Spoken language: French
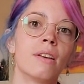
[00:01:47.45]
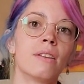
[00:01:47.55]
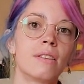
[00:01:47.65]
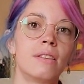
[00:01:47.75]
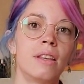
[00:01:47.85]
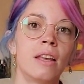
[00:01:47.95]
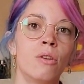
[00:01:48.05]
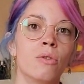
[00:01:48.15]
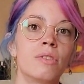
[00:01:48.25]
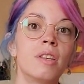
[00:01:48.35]
c'est
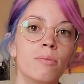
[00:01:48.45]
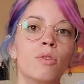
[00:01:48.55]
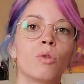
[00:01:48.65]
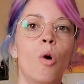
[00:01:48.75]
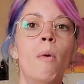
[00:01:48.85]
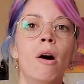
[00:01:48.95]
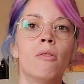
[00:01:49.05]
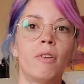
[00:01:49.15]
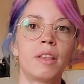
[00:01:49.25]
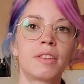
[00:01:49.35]
le type de trauma en
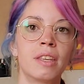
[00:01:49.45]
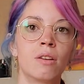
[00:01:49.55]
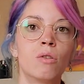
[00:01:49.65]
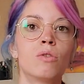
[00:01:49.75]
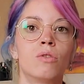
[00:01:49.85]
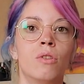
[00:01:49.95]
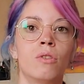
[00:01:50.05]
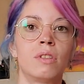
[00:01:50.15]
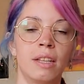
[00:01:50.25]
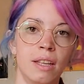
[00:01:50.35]
fait qui cause
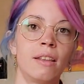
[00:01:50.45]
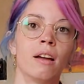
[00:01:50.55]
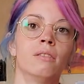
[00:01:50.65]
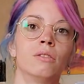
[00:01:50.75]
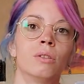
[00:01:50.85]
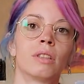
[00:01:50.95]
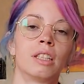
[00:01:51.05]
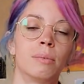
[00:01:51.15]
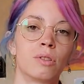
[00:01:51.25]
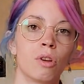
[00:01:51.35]
cet état de stress
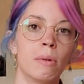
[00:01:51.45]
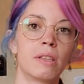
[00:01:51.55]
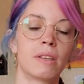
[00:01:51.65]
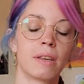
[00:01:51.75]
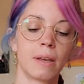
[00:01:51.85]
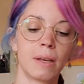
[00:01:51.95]
post-traumatique.